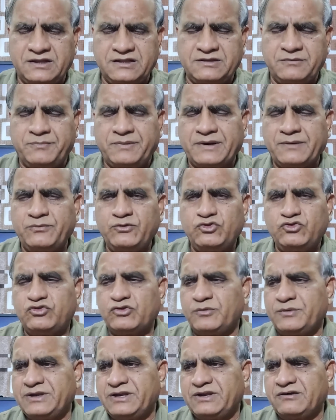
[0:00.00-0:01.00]
అయితే
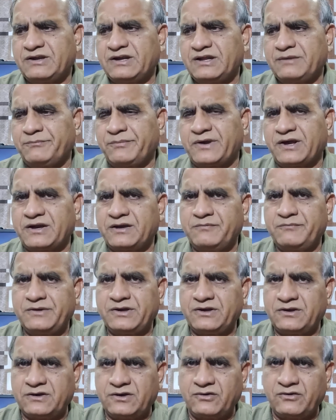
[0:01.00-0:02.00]
ప్రభుత్వం ఇటీవల
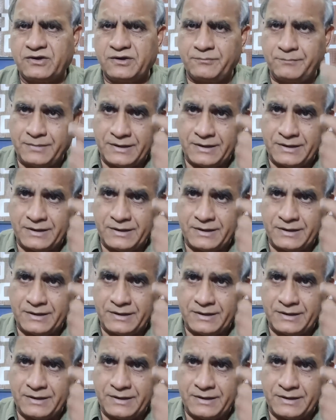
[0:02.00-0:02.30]
పార్లమెంట్లో ఒక